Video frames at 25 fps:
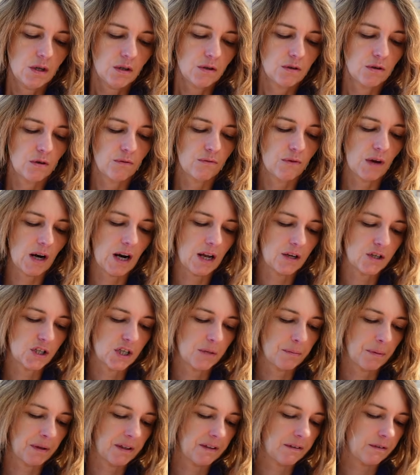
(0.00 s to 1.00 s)
Non voilà,
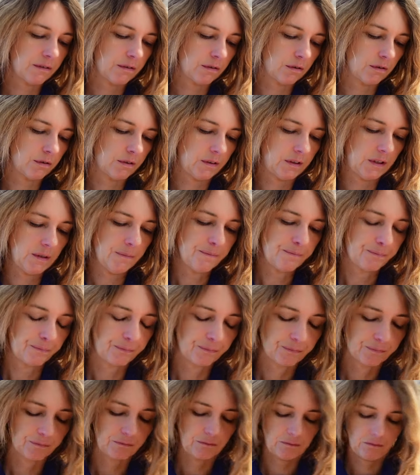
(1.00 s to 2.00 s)
j'ai pris ceci.
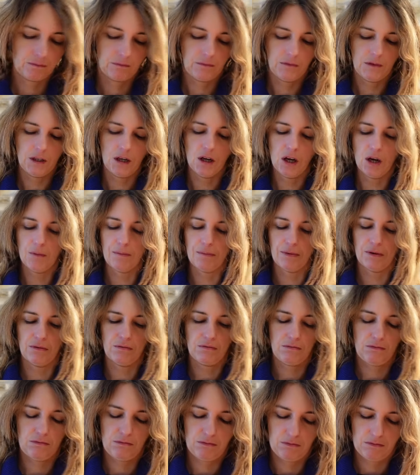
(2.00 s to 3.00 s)
Hop,
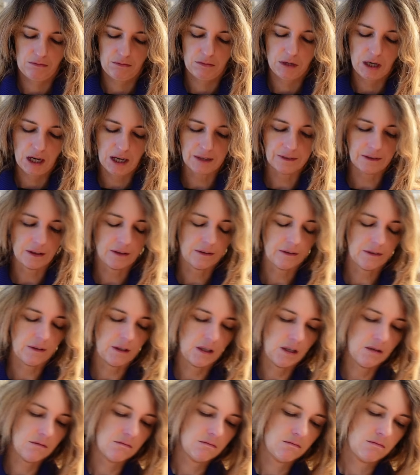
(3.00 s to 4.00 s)
à
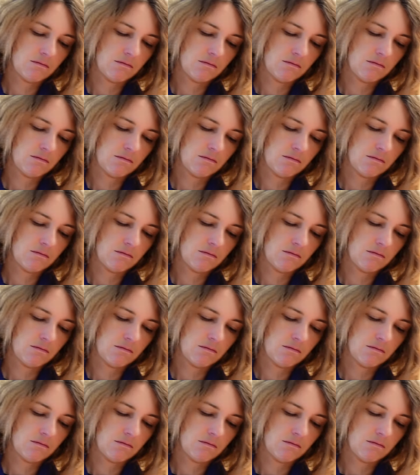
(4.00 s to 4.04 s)
tester.